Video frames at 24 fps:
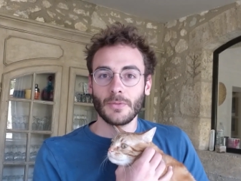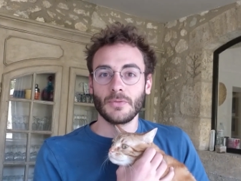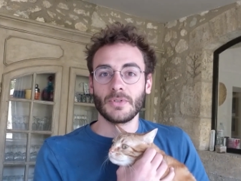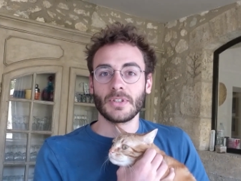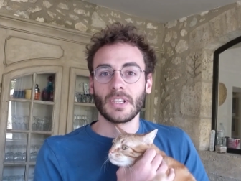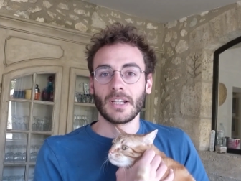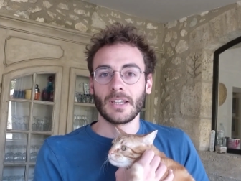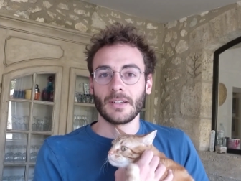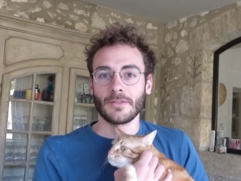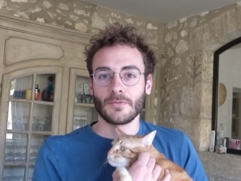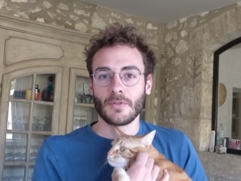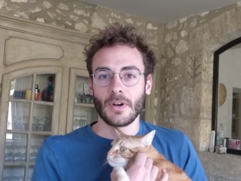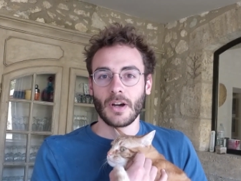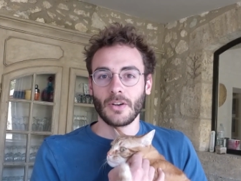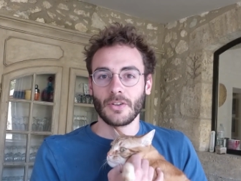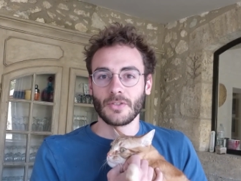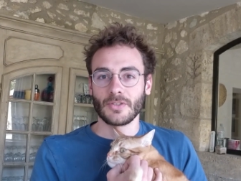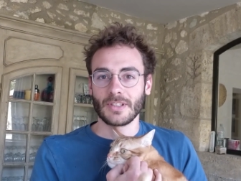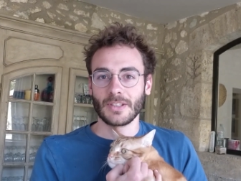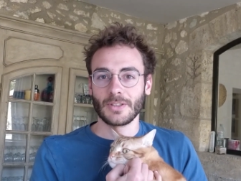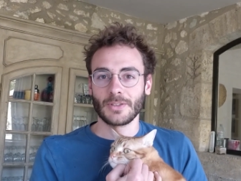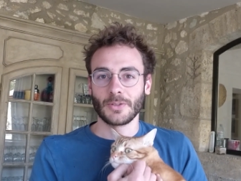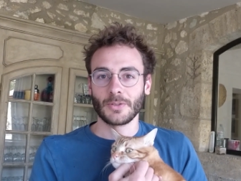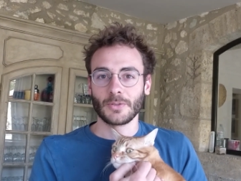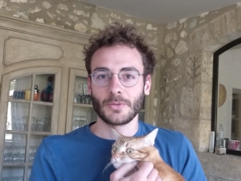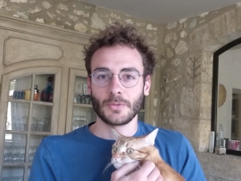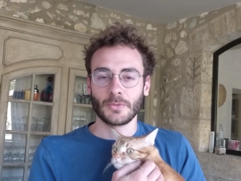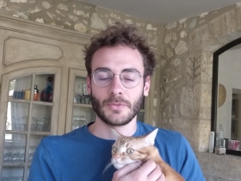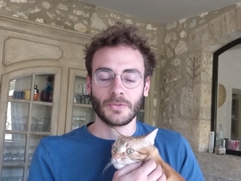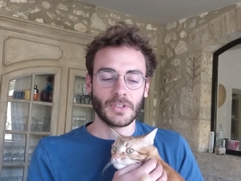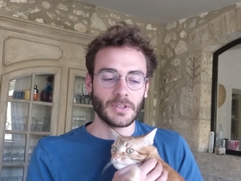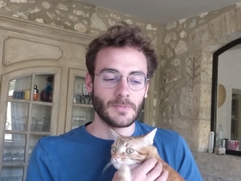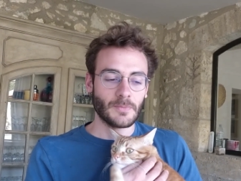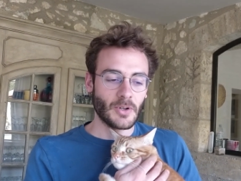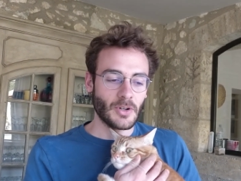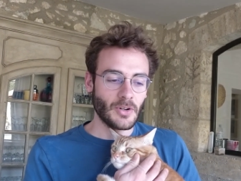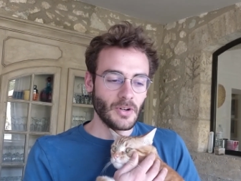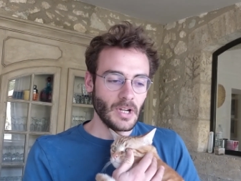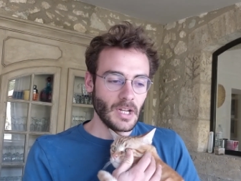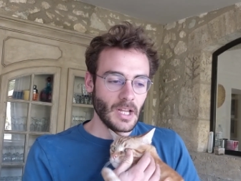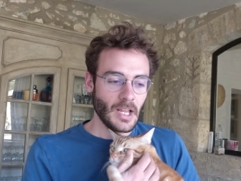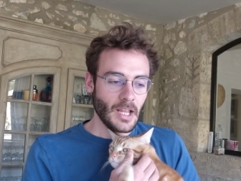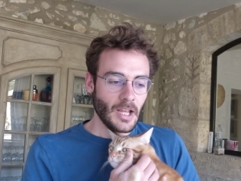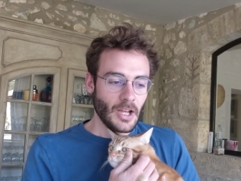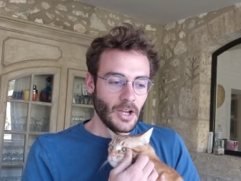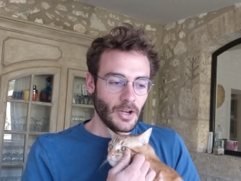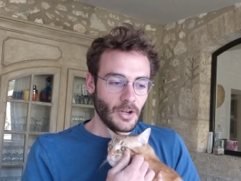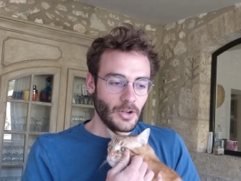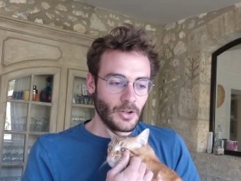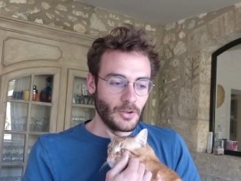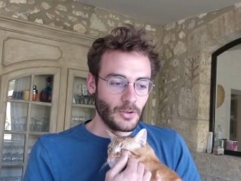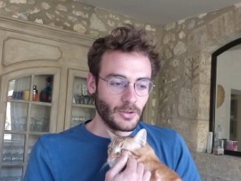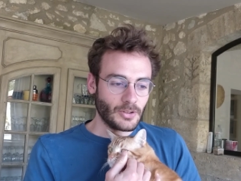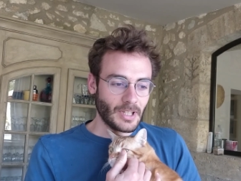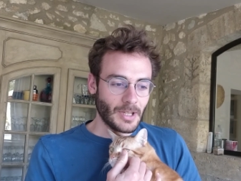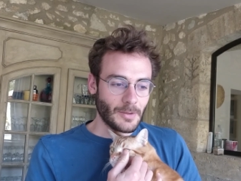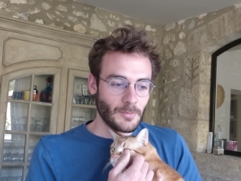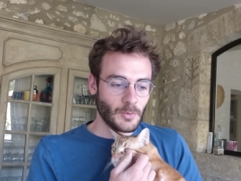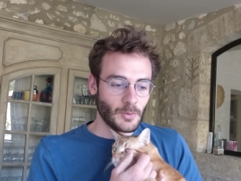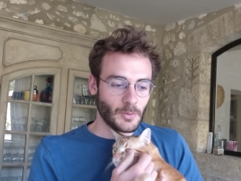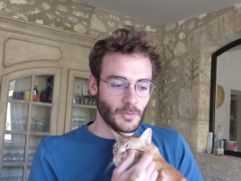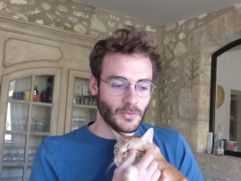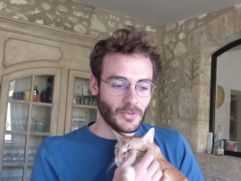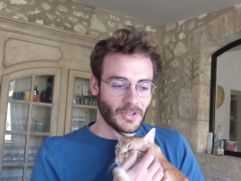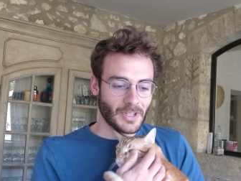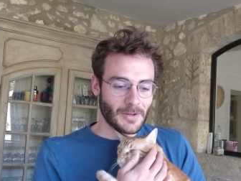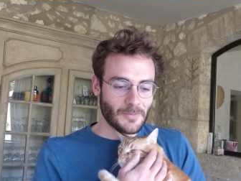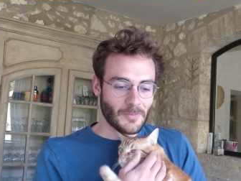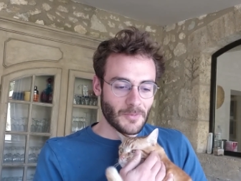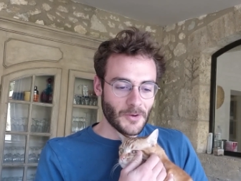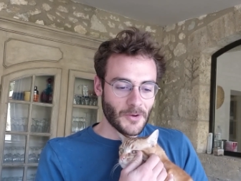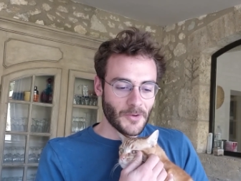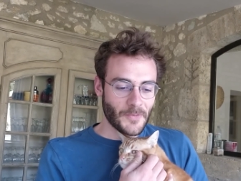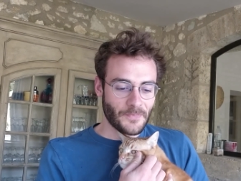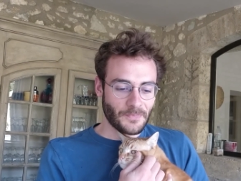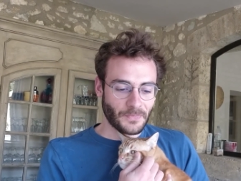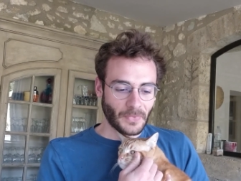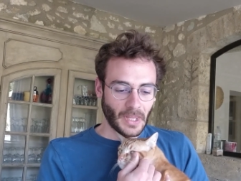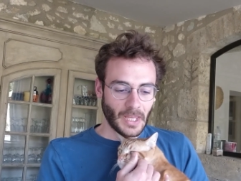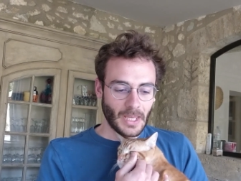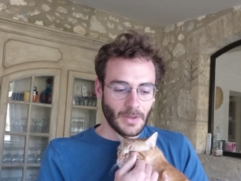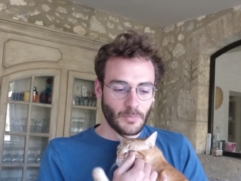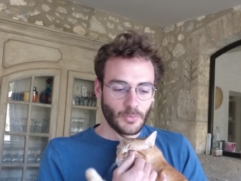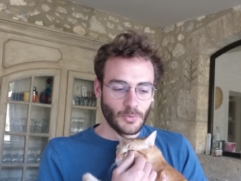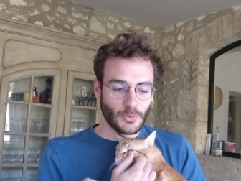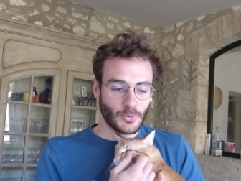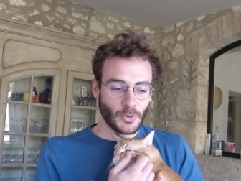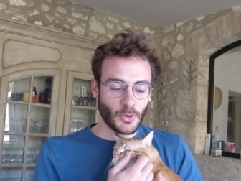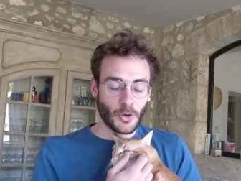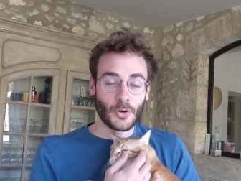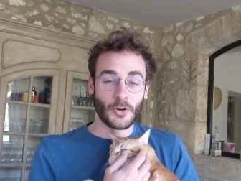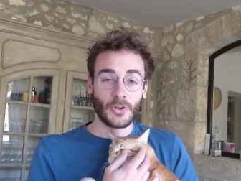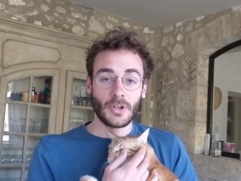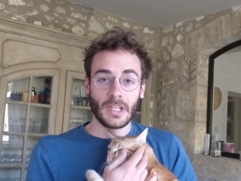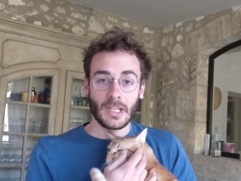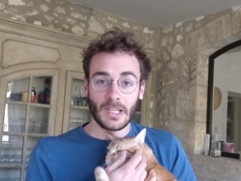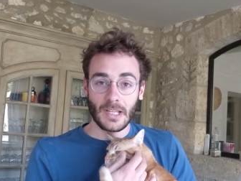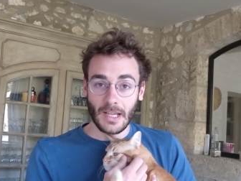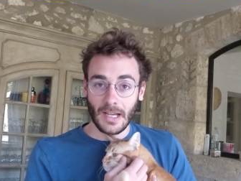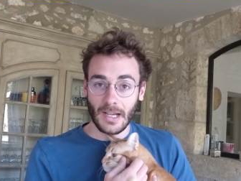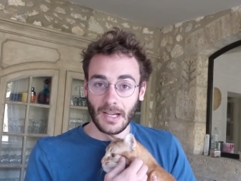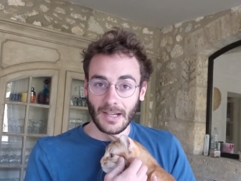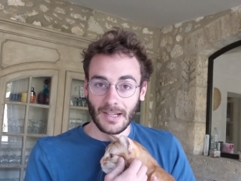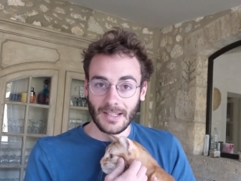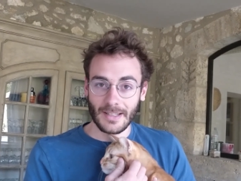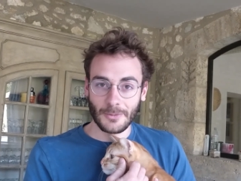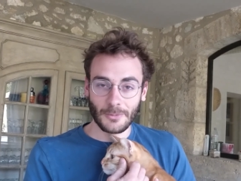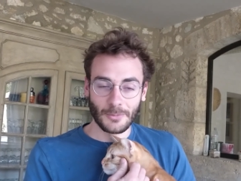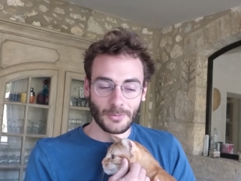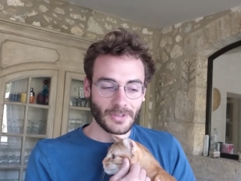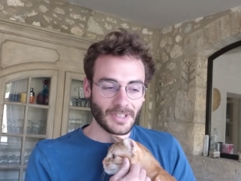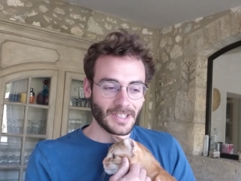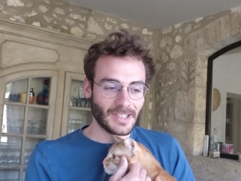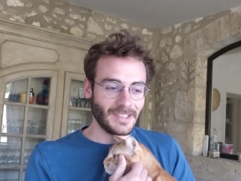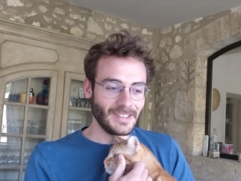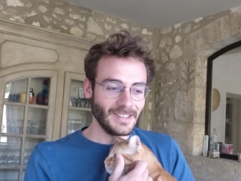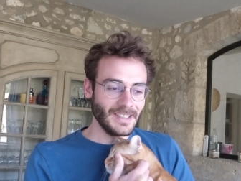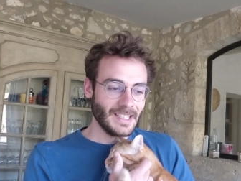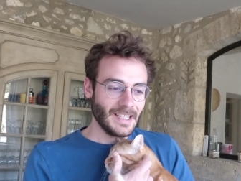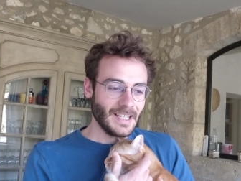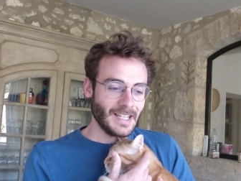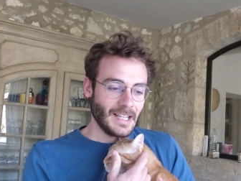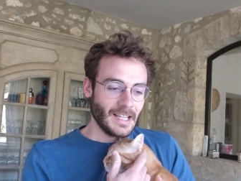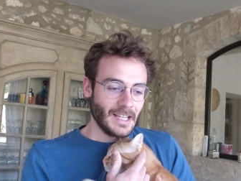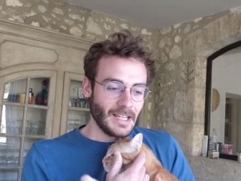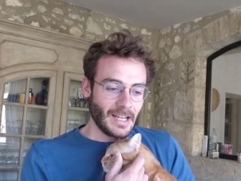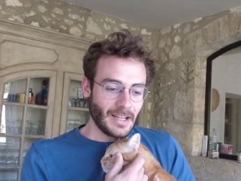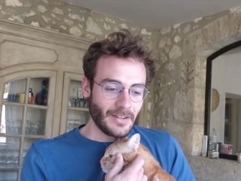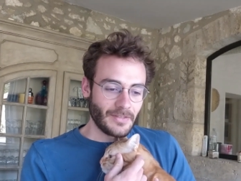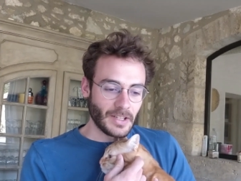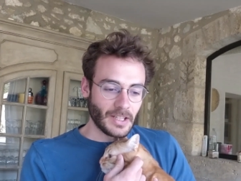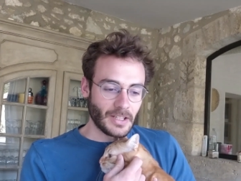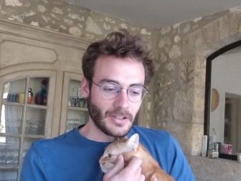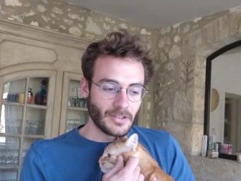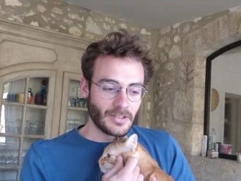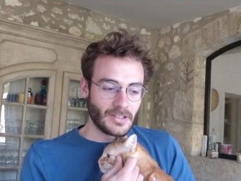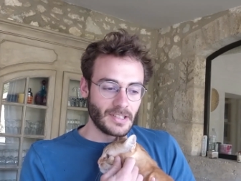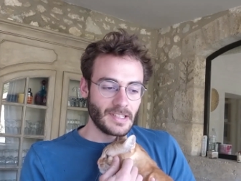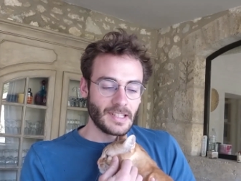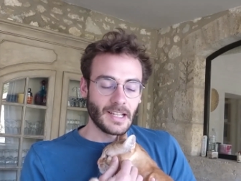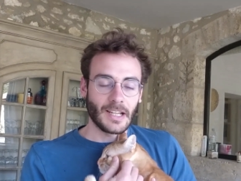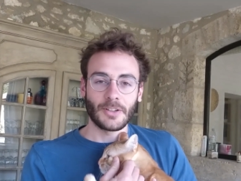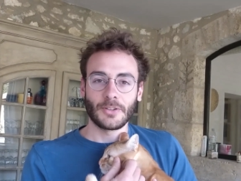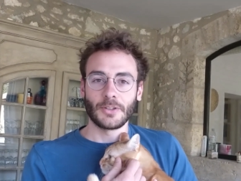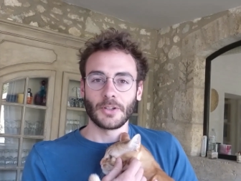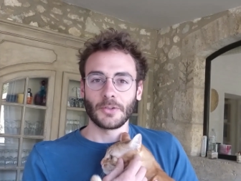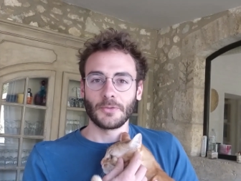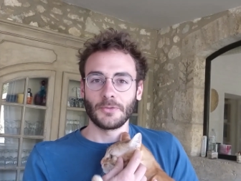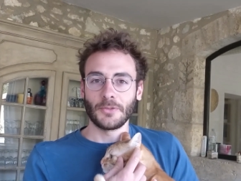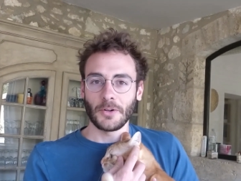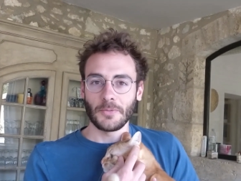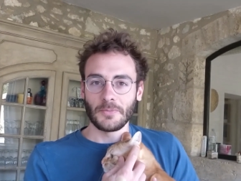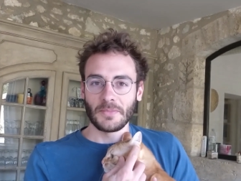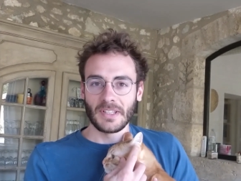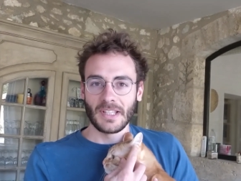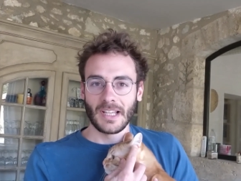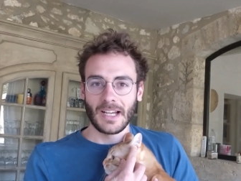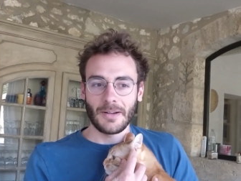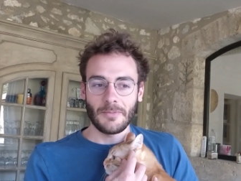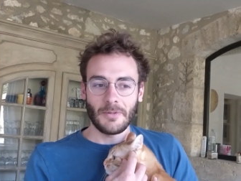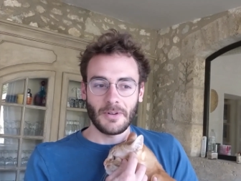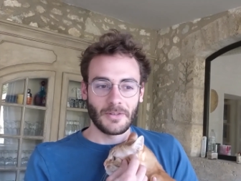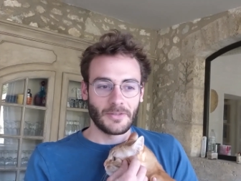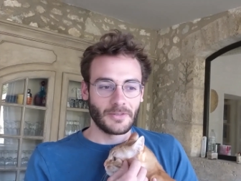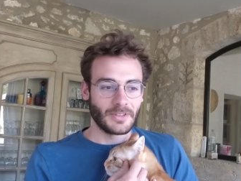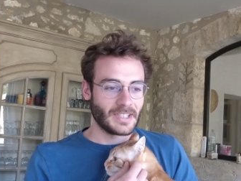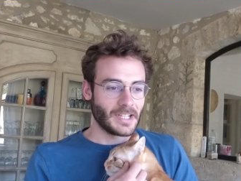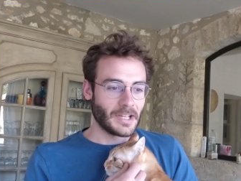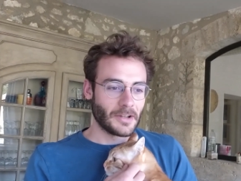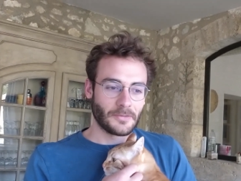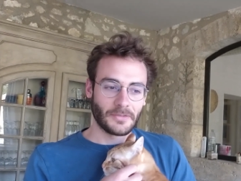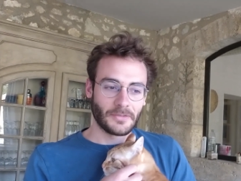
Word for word: Et vous allez voir, en ces temps de confinement, le thème du film est plutôt relié à tout ça avec 10 euh, acteurs formidables. C'est un